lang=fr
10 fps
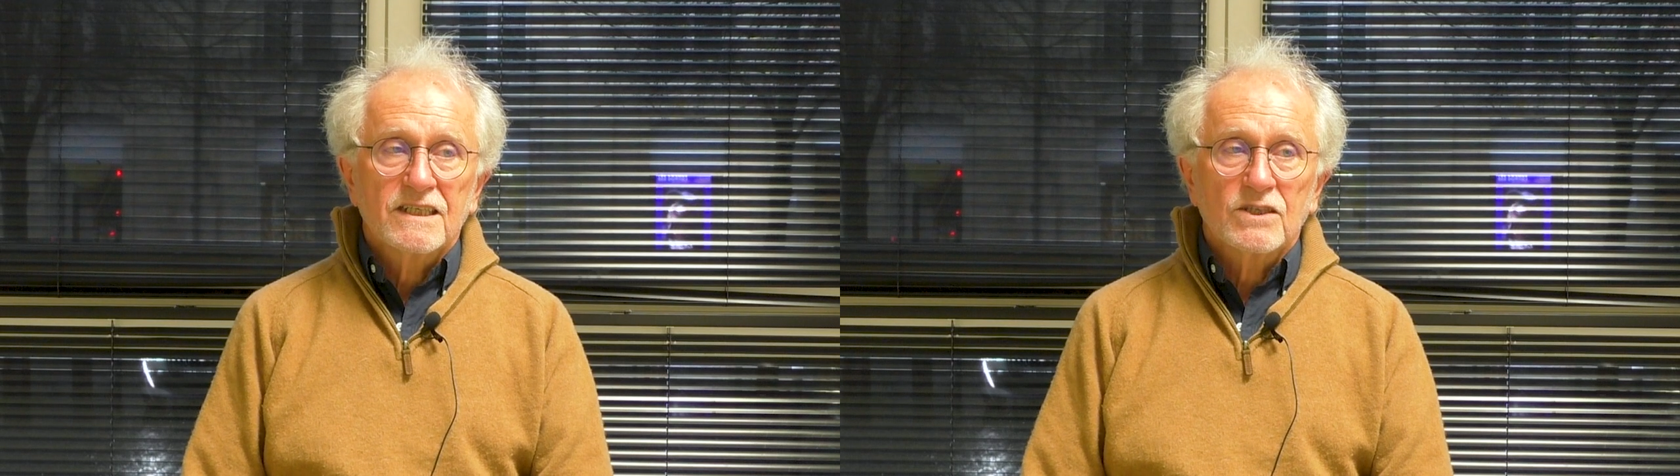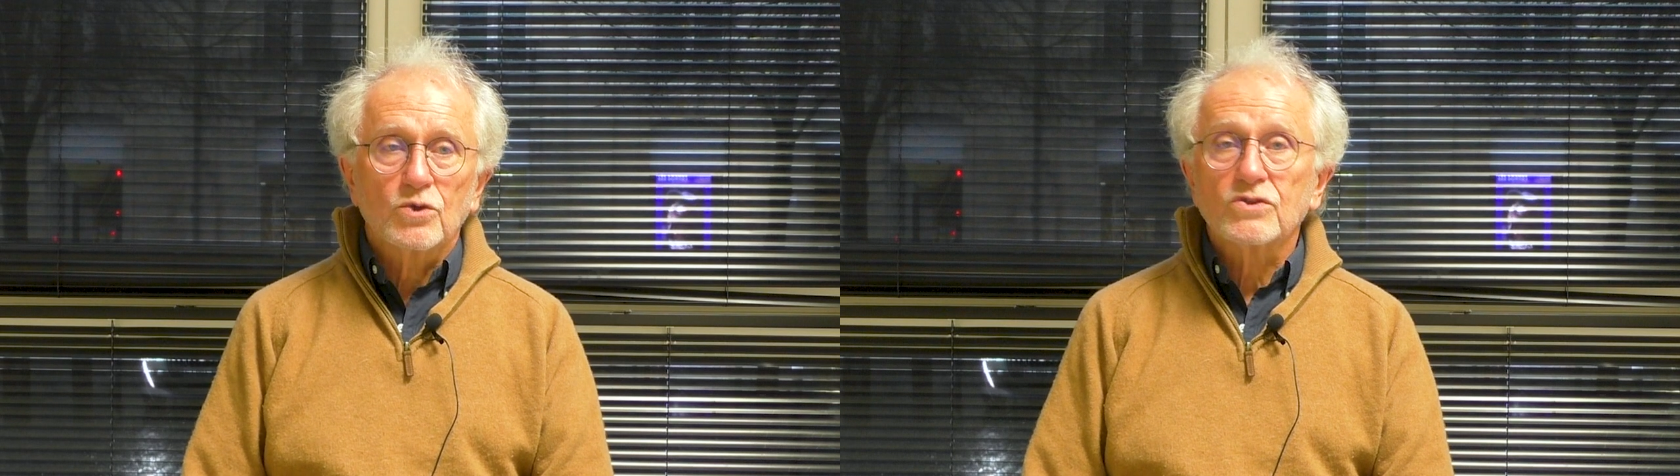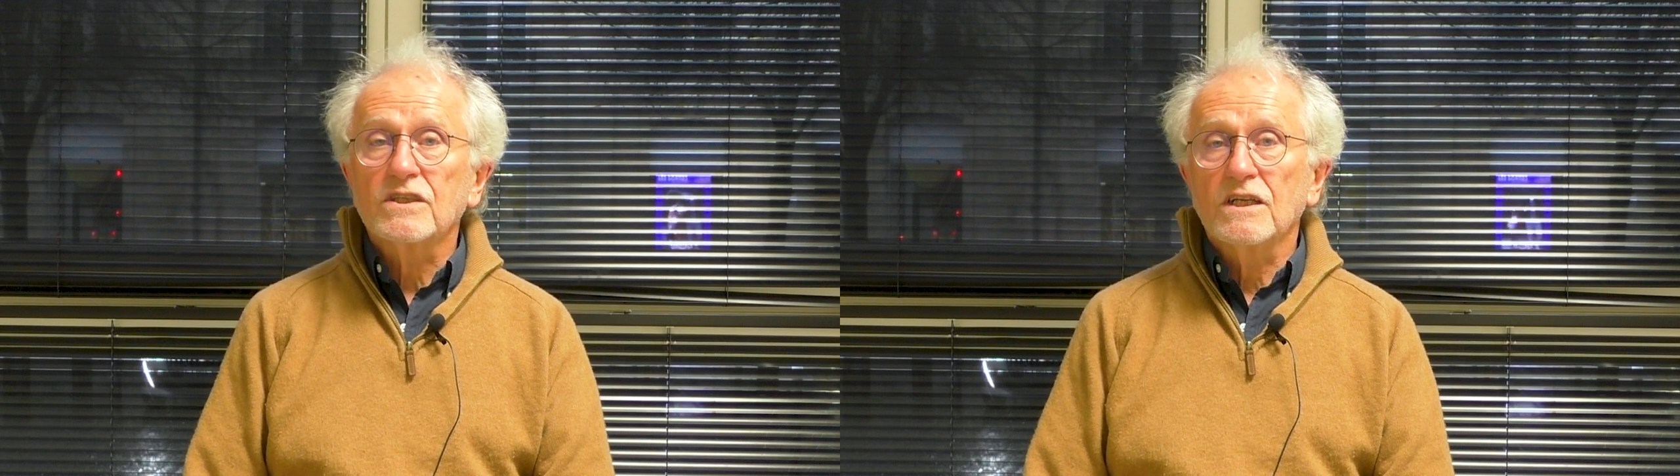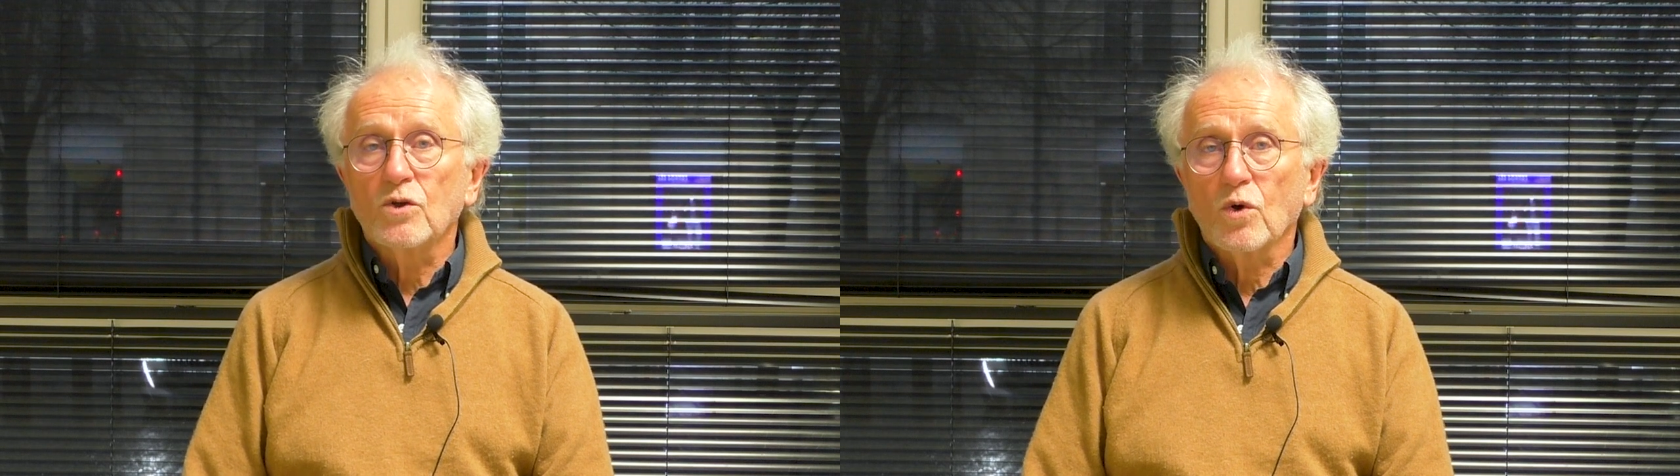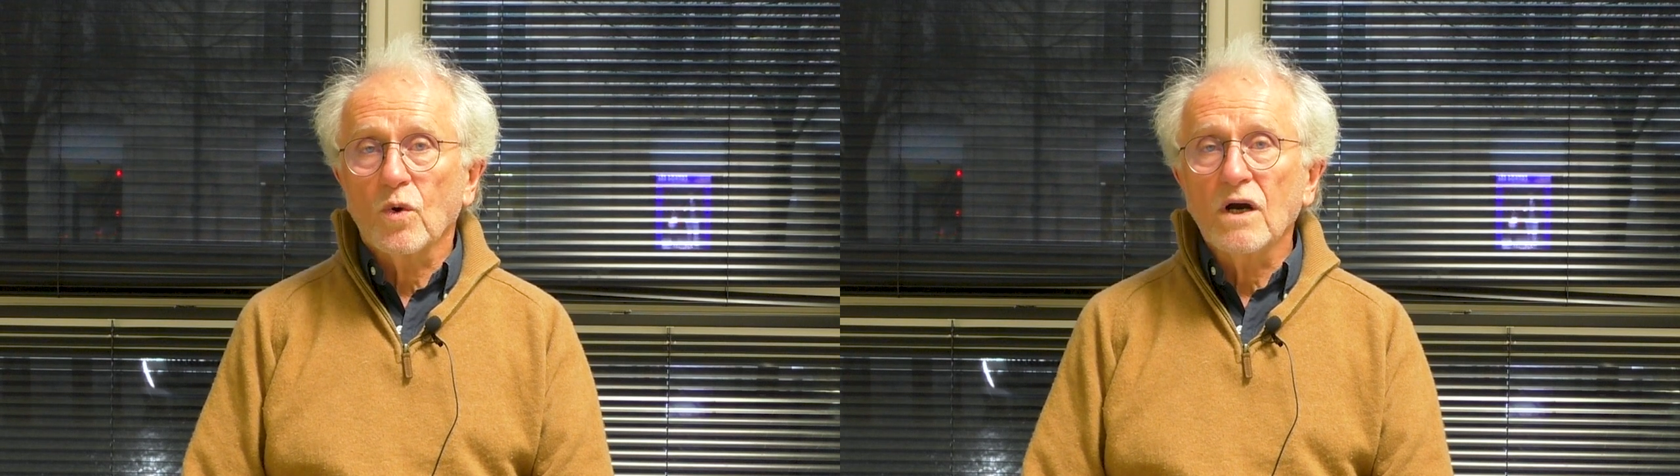dont il est
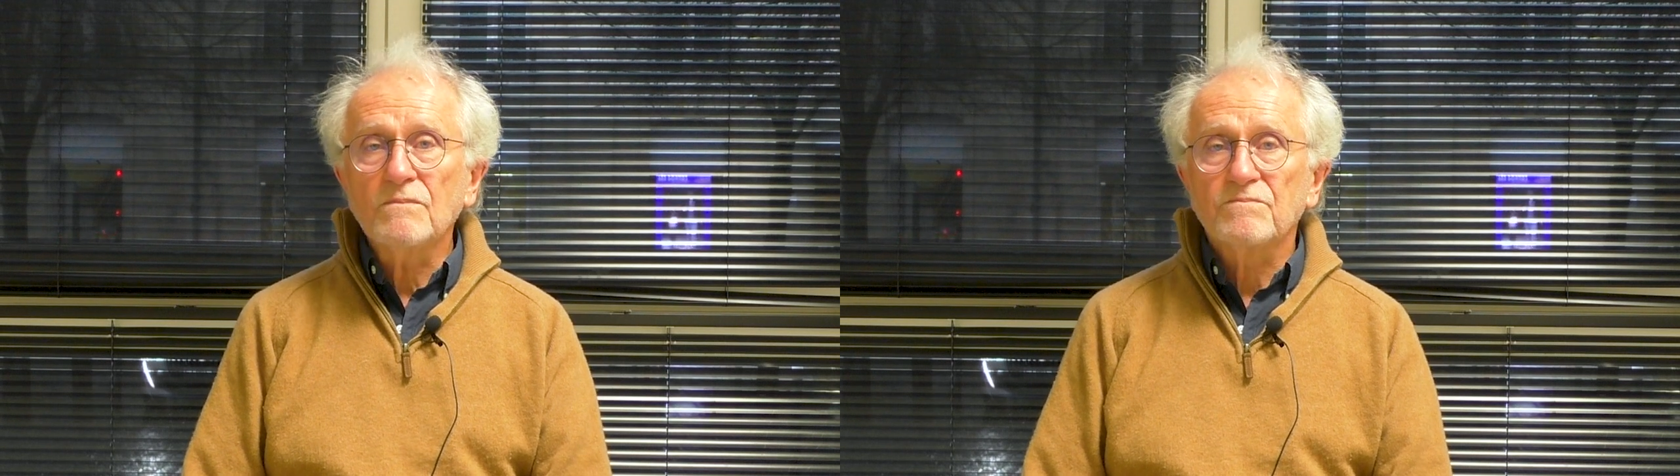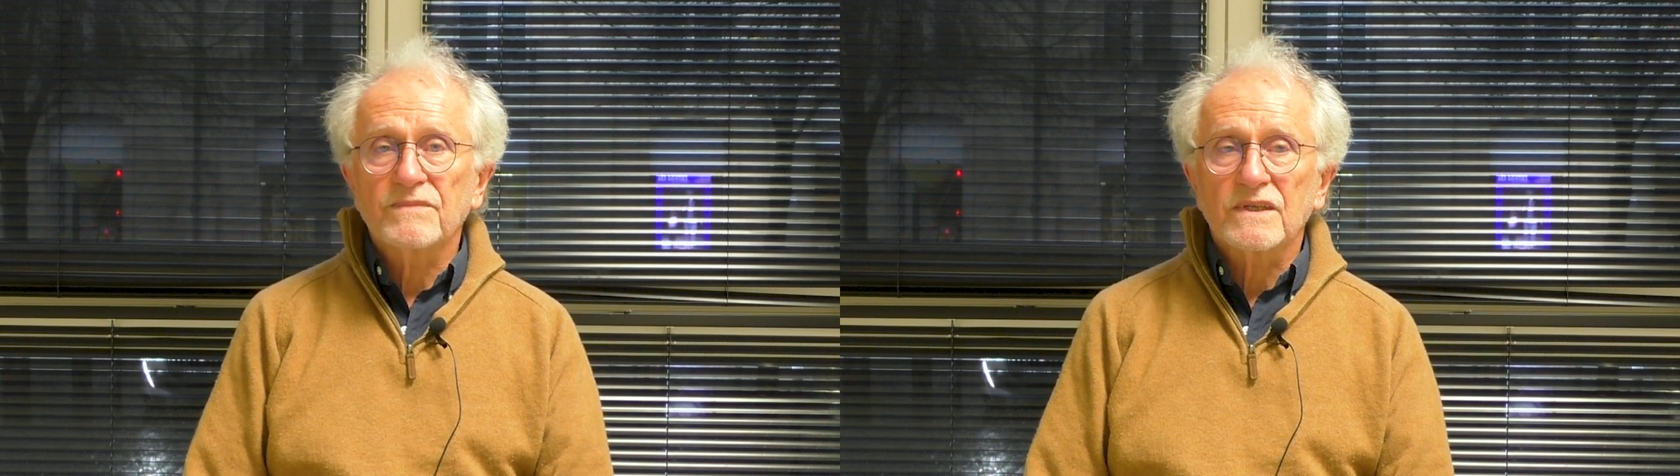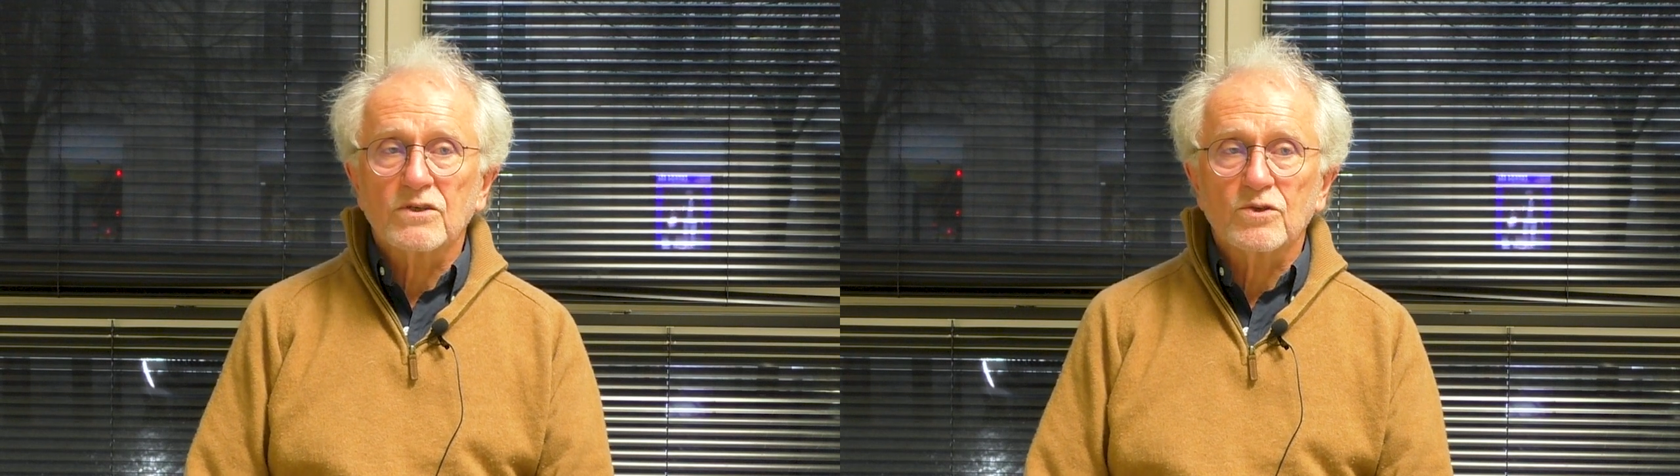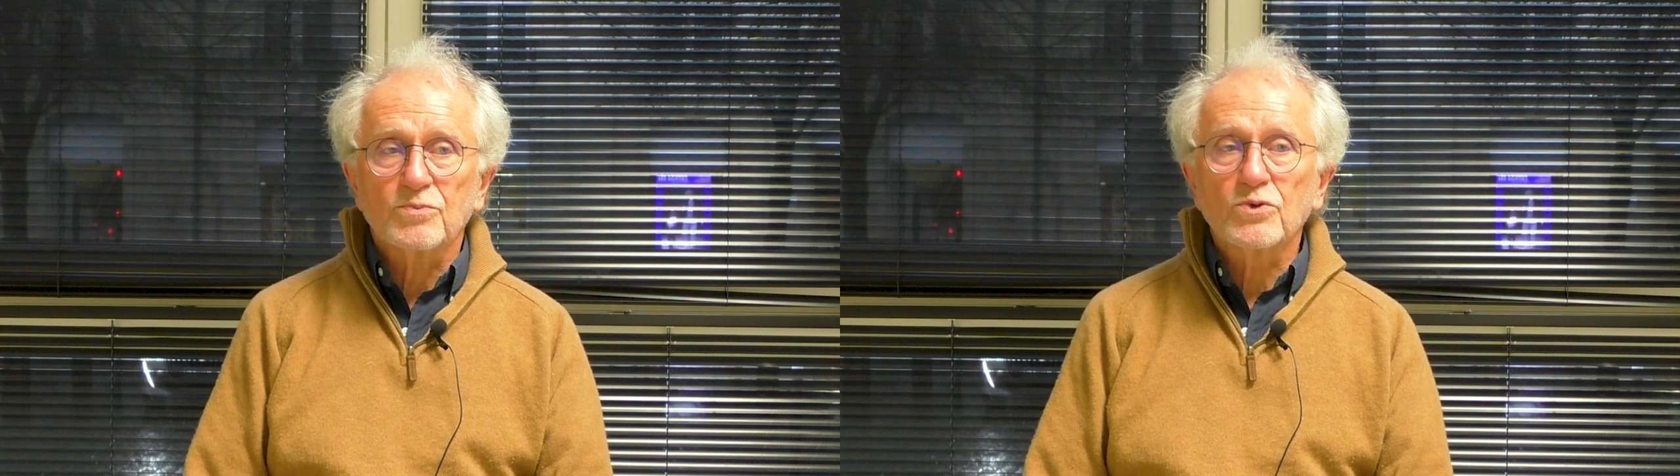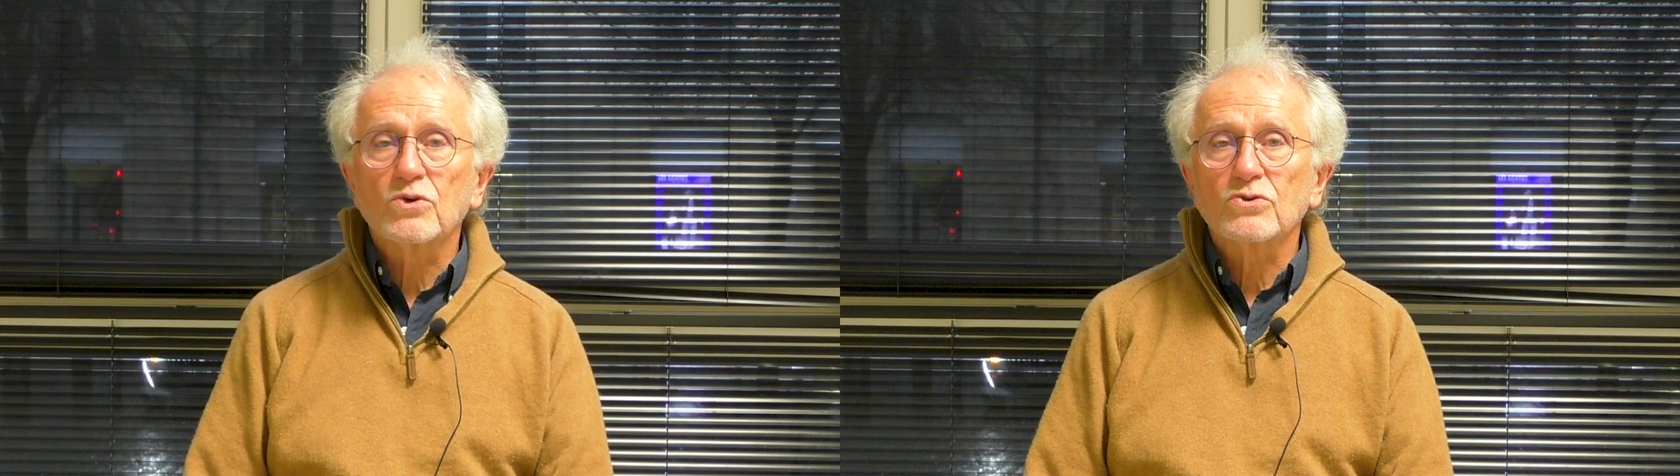le roi, pour